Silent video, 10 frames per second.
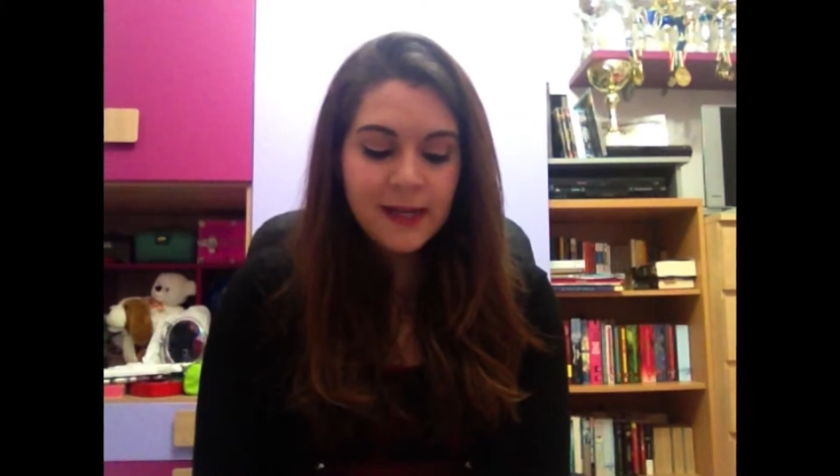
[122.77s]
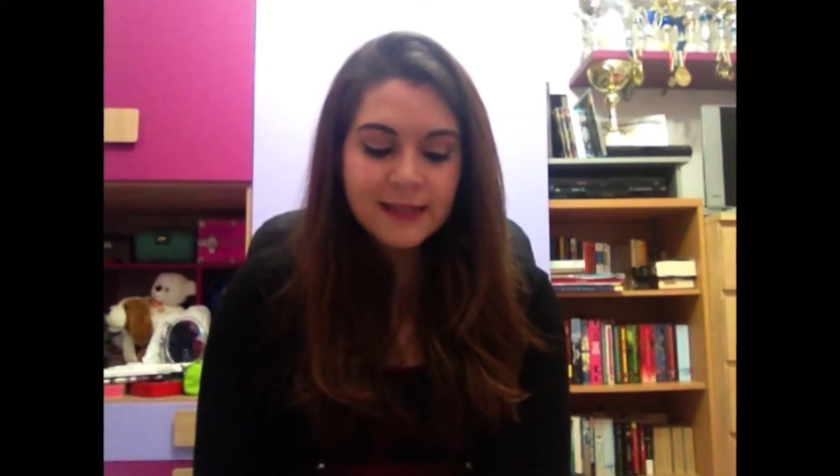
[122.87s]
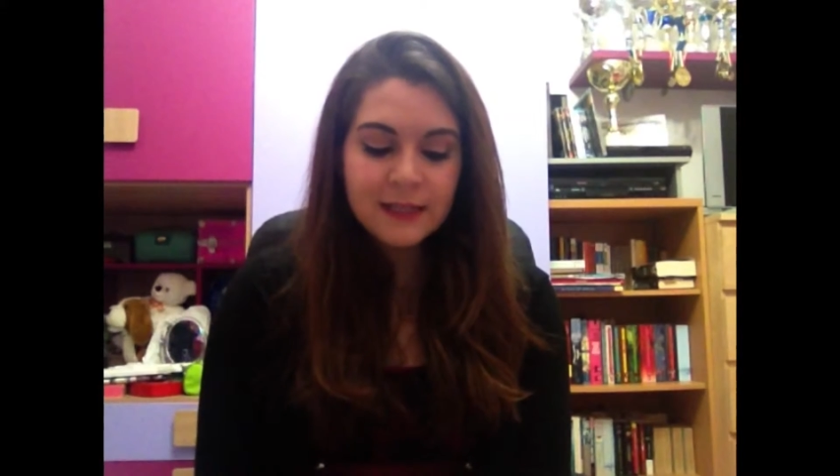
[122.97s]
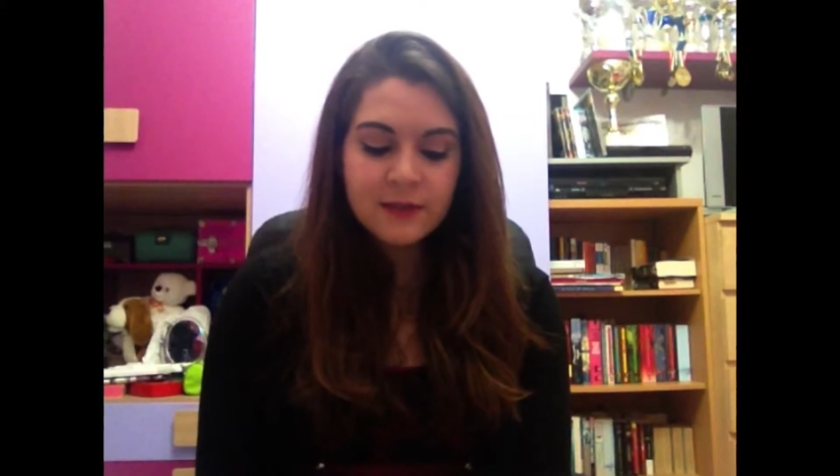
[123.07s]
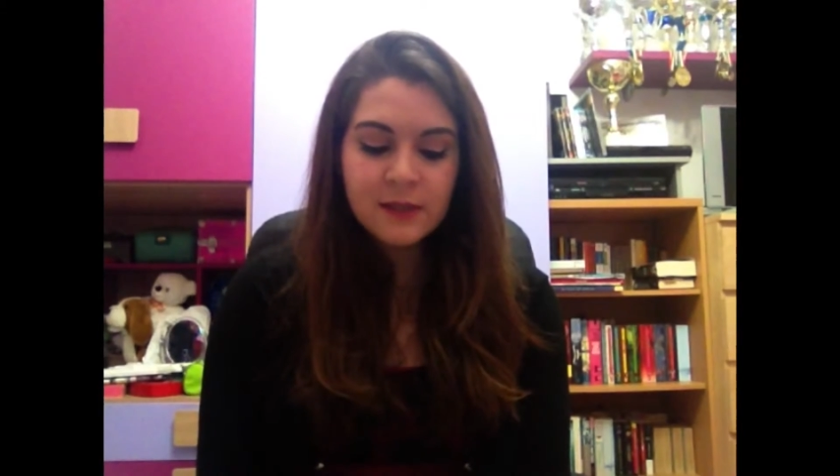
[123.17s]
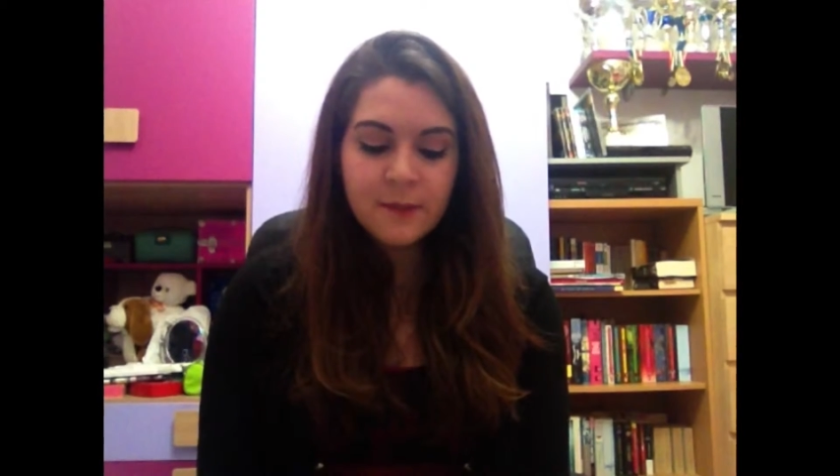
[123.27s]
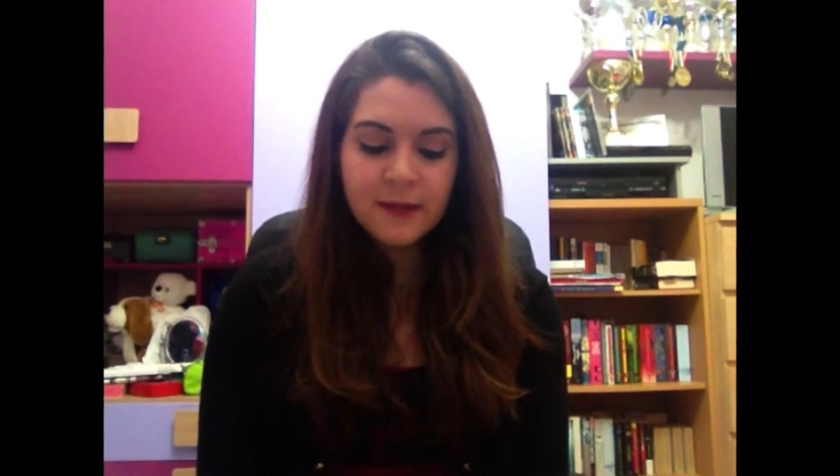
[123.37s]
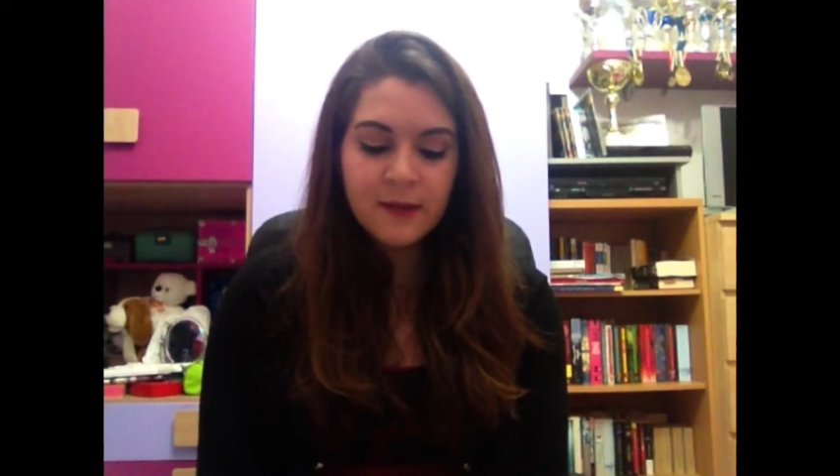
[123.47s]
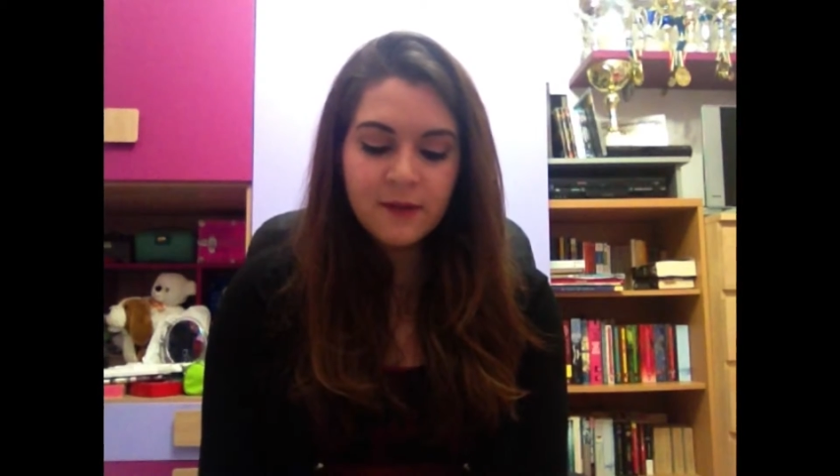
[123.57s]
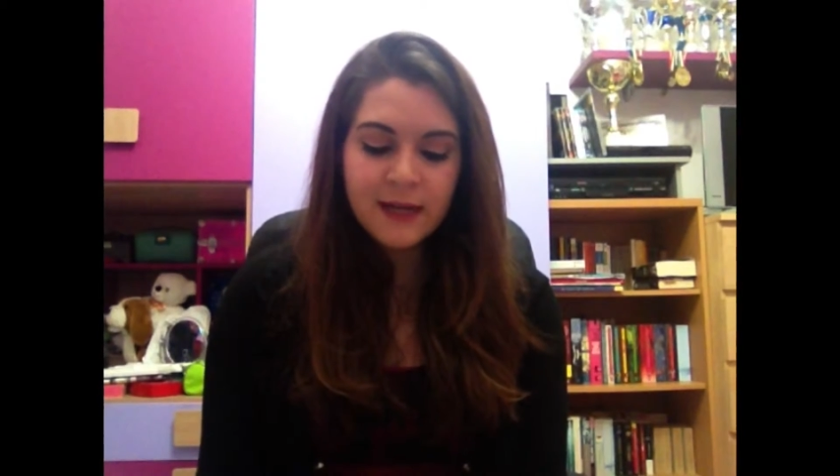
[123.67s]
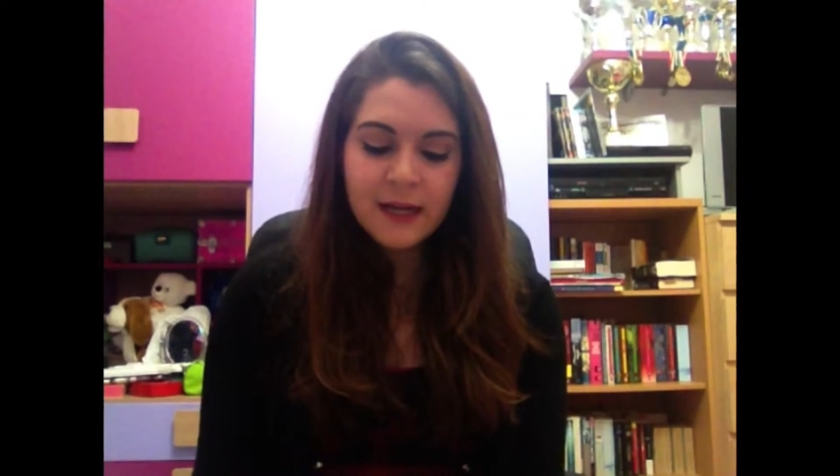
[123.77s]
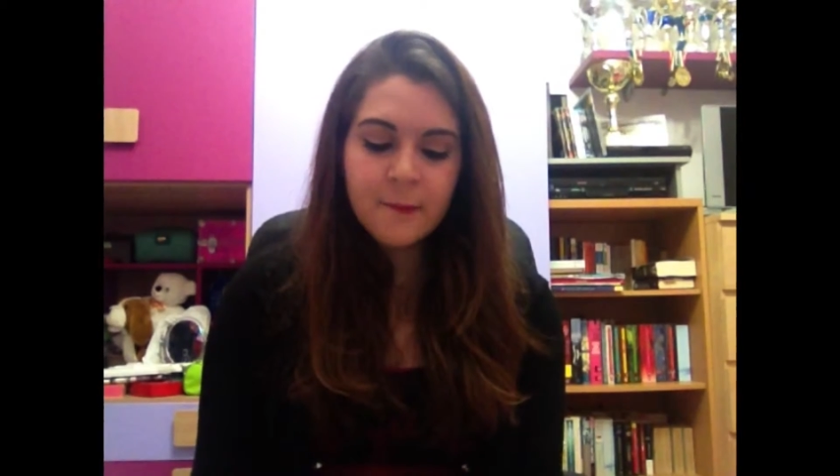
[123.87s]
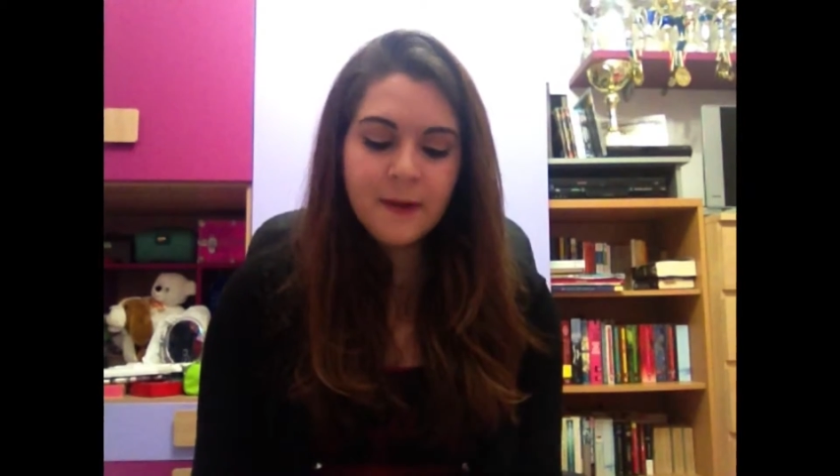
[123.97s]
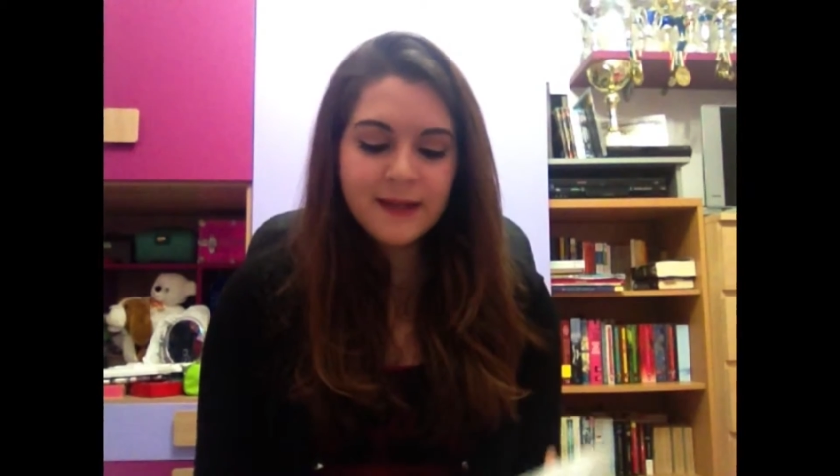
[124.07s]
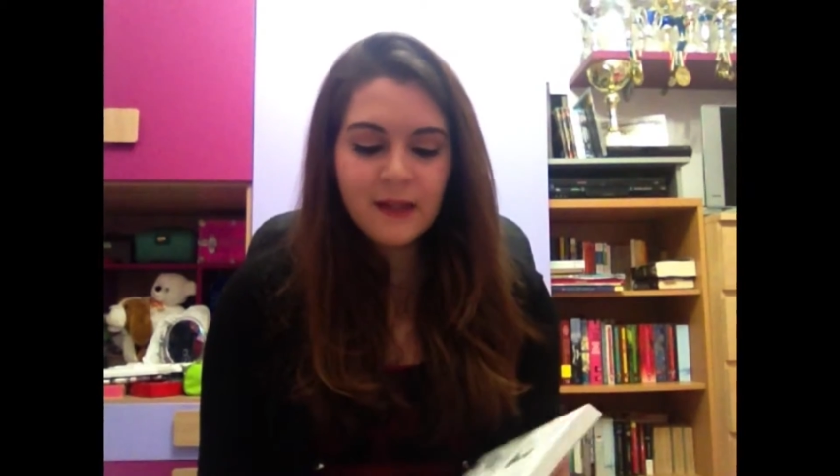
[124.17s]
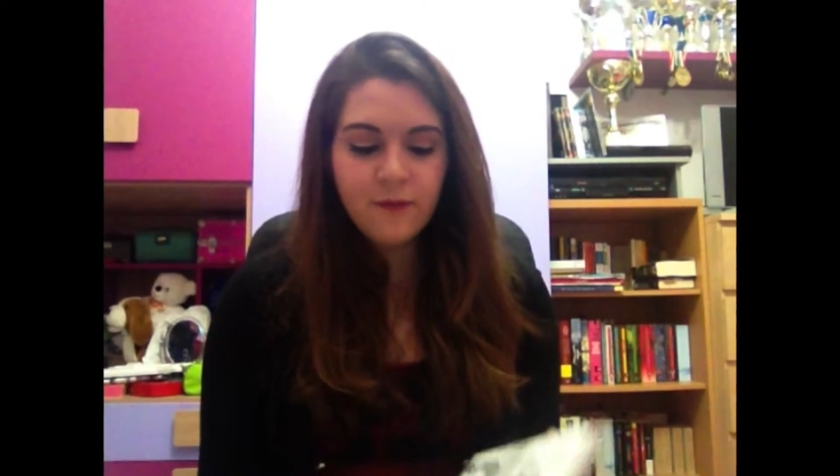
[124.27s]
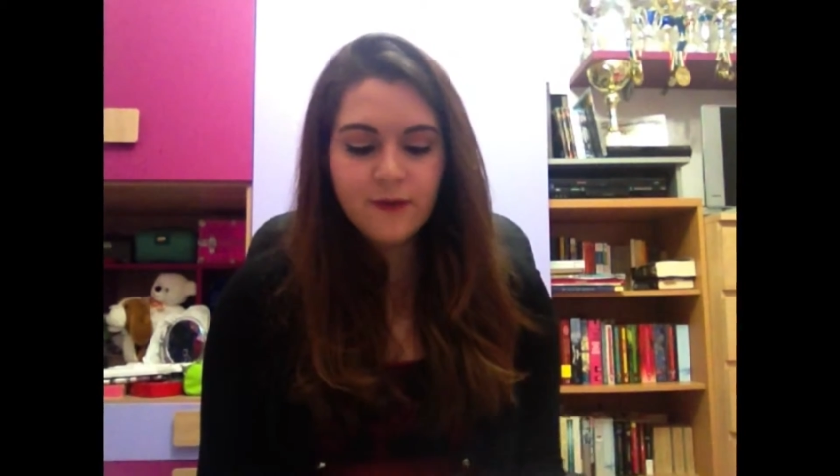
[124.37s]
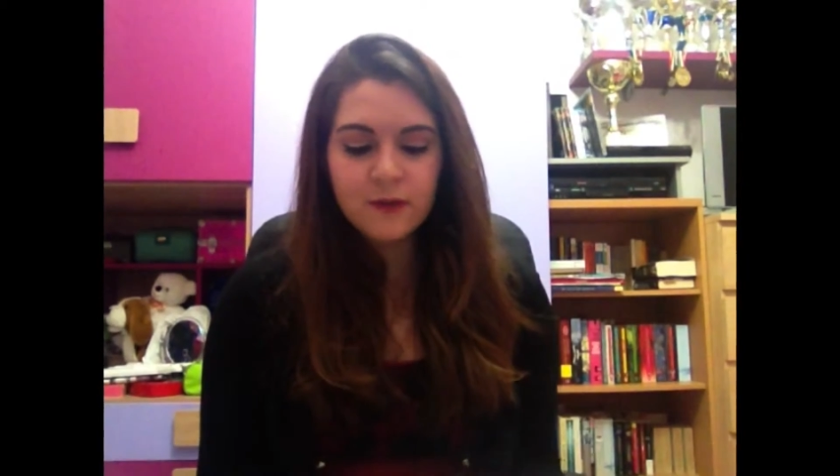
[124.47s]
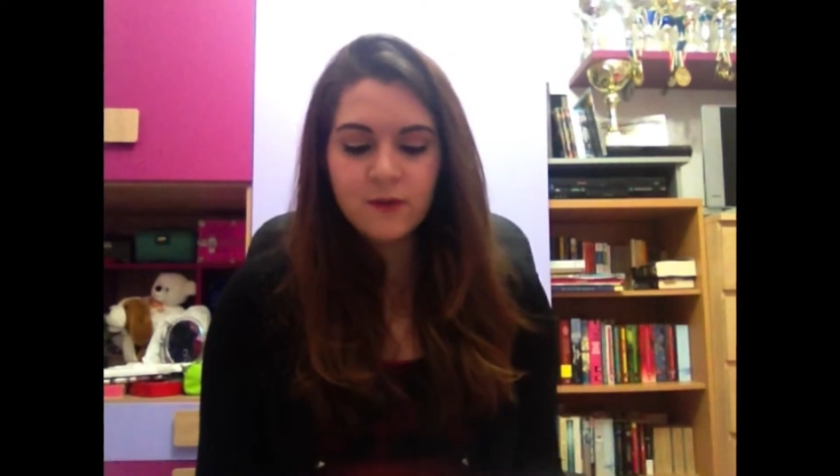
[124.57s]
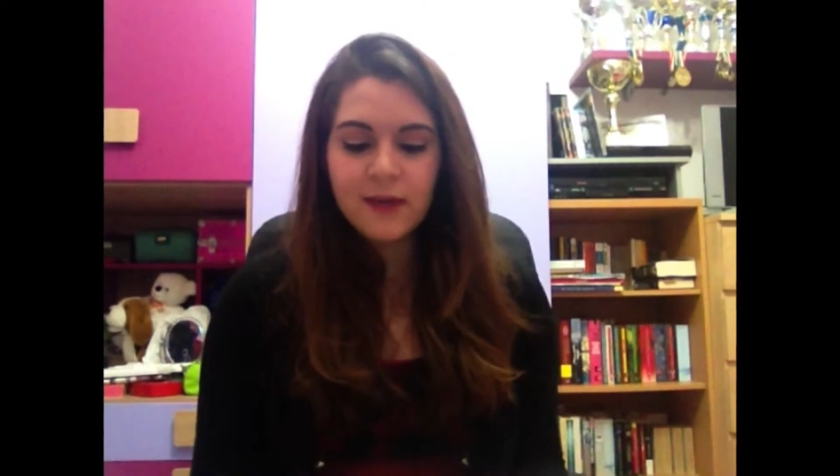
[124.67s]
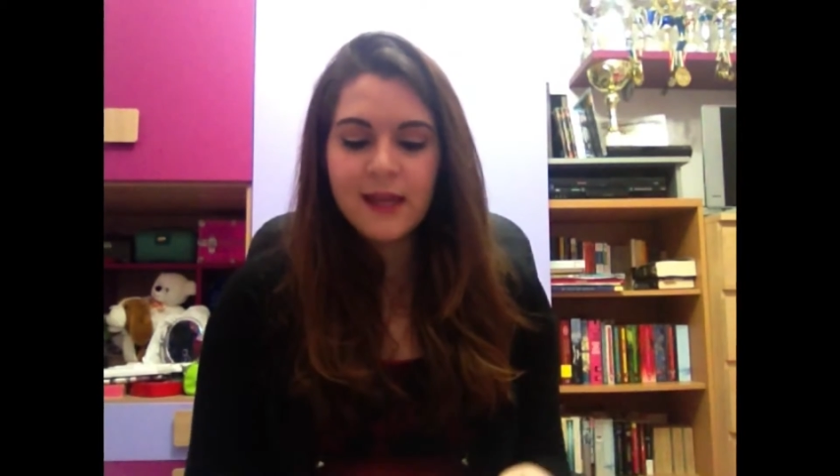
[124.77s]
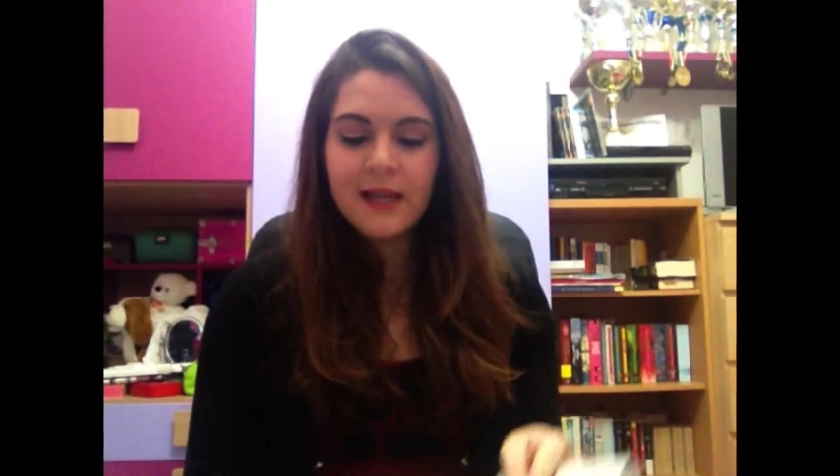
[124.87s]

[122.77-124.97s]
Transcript: l'altra cosa particolare, a parte il fatto che